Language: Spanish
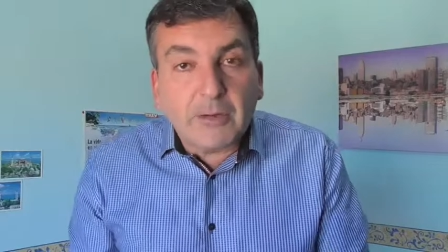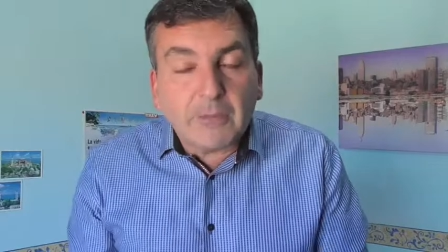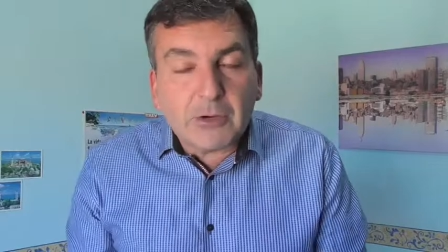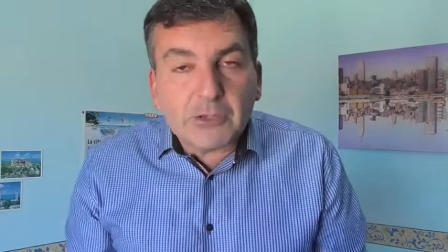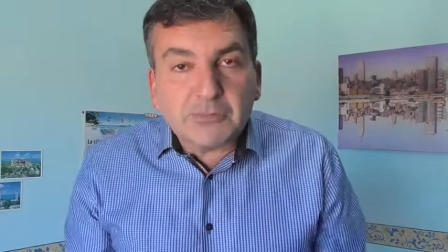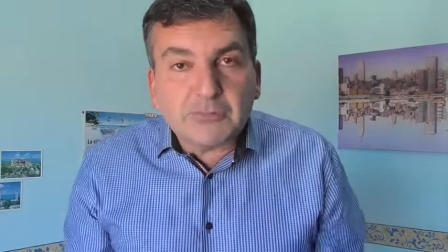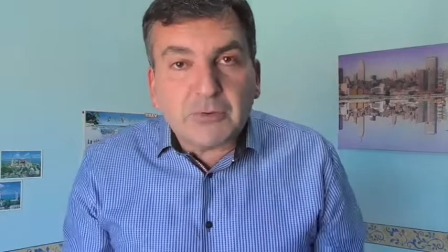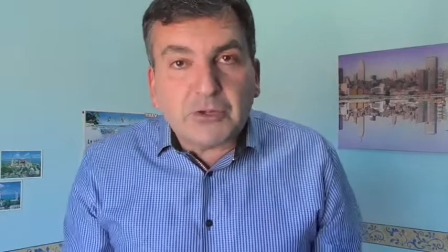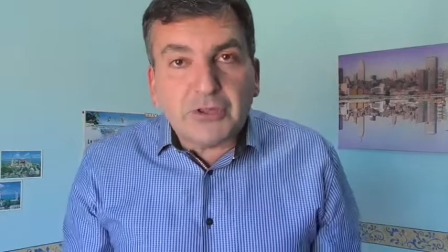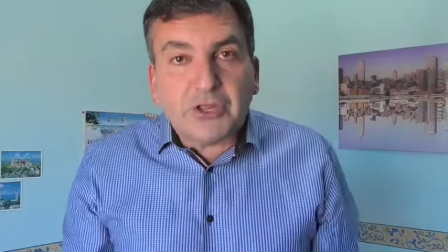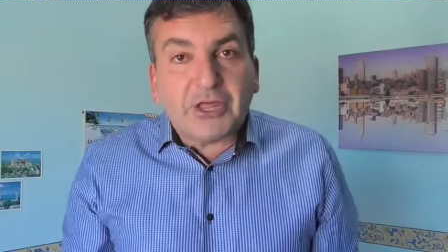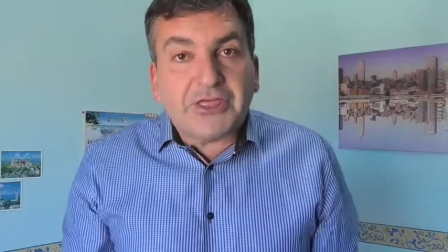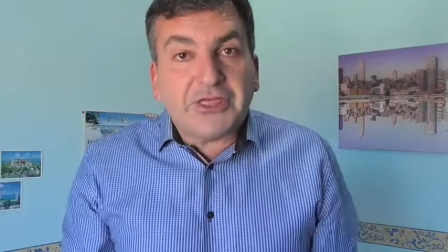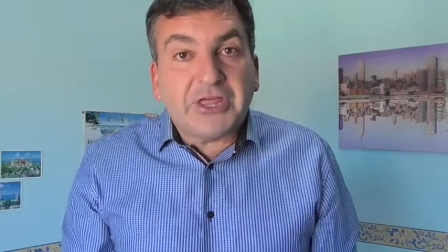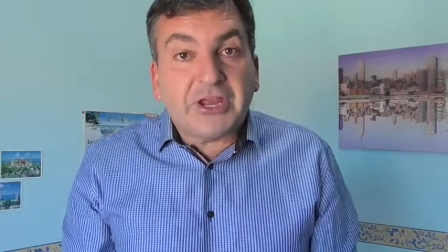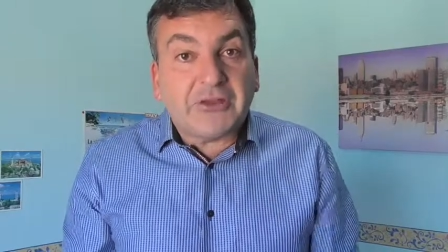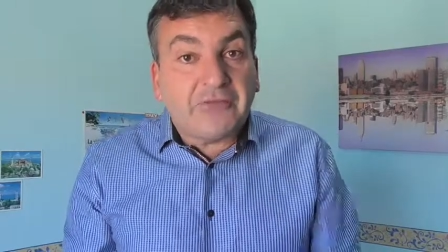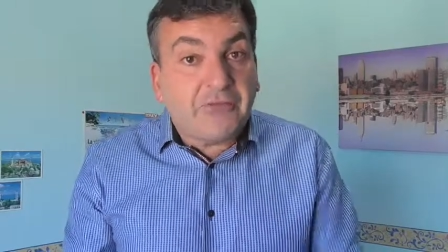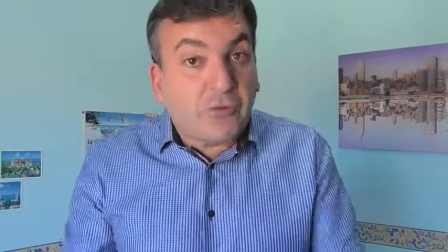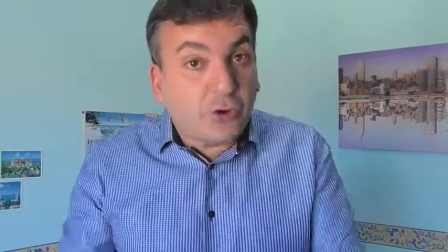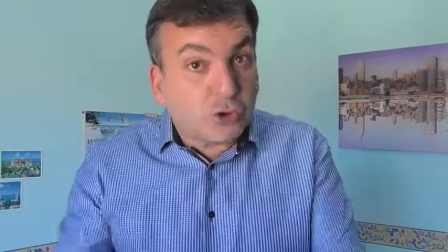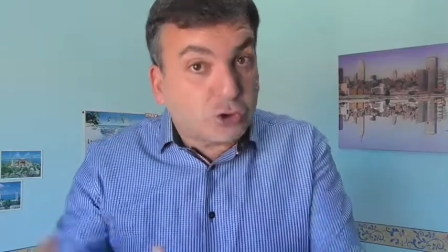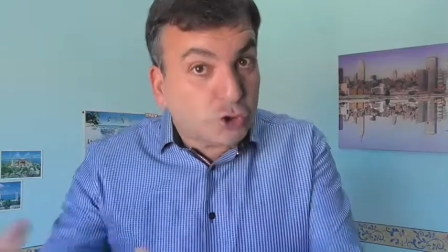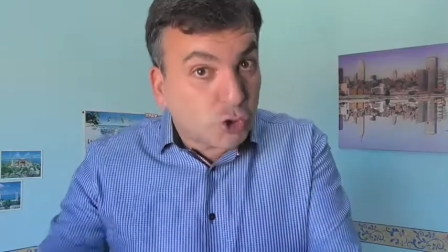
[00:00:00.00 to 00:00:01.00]
hemos podido
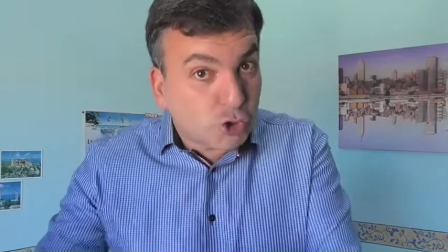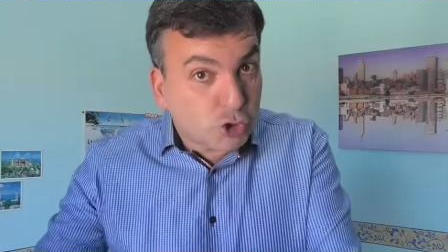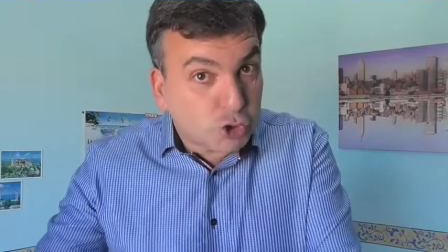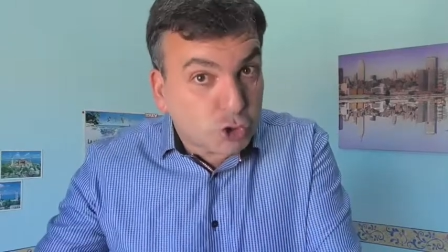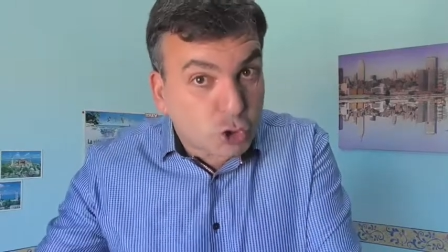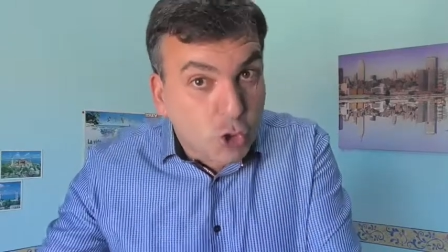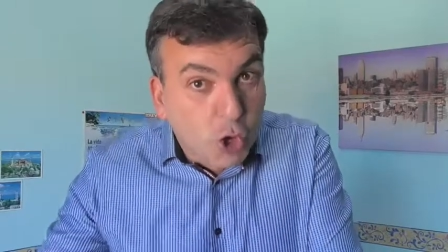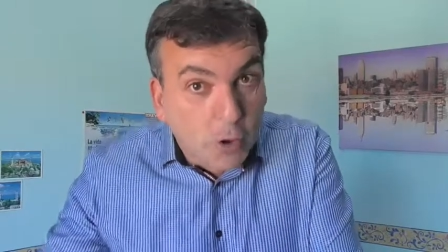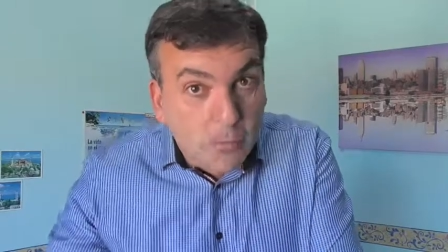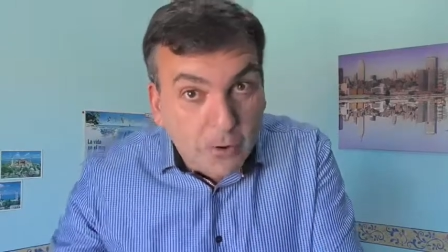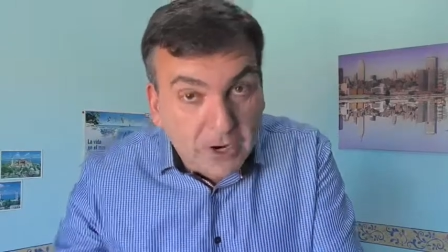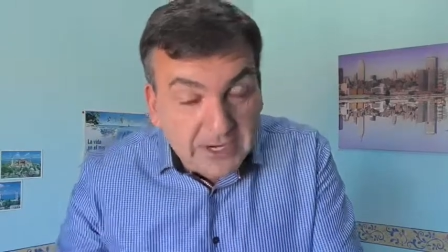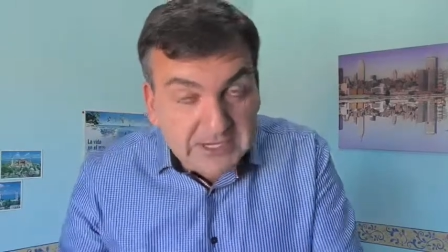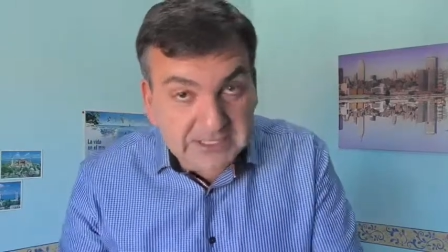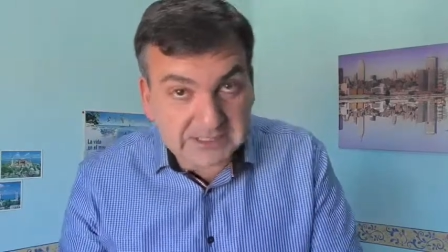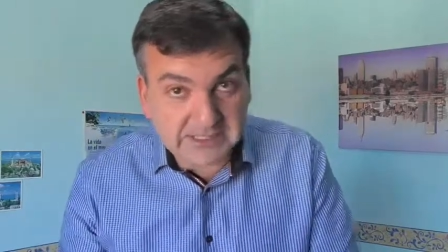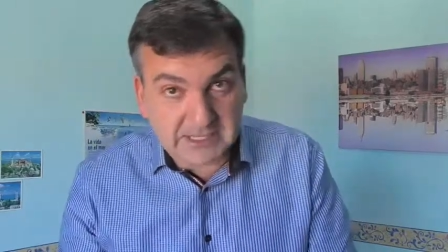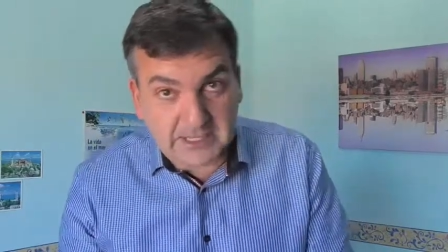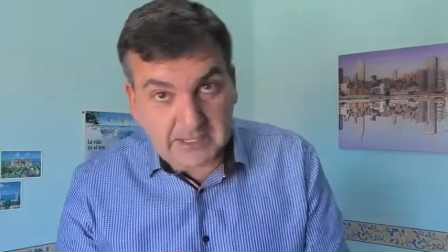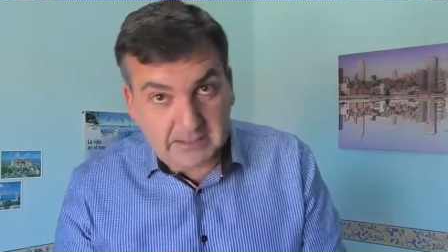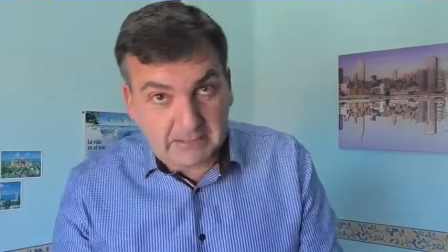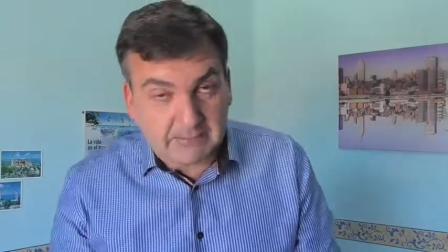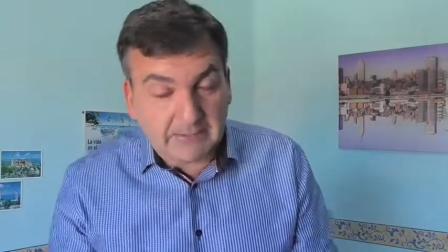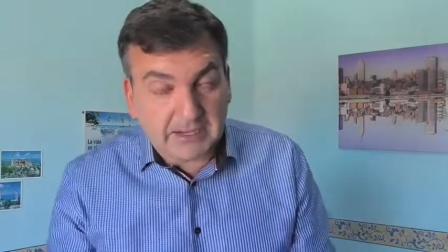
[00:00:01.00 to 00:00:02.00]
hacer fotos como
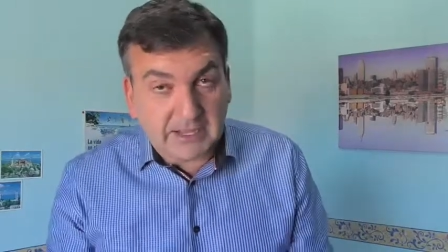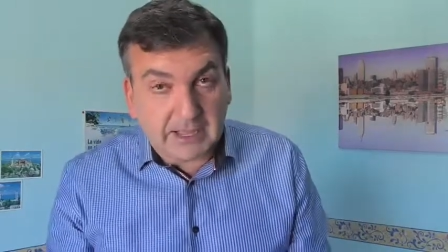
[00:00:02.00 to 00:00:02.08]
esta